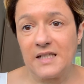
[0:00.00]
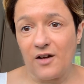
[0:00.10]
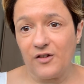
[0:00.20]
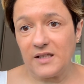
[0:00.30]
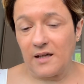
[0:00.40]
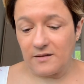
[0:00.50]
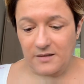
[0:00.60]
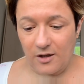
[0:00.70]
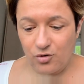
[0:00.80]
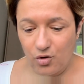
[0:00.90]
il y avait
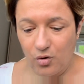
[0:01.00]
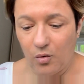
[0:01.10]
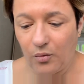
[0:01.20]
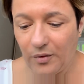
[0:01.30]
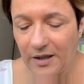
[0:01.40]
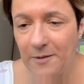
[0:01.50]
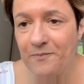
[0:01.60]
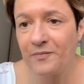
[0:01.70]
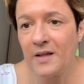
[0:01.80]
dans ce coffret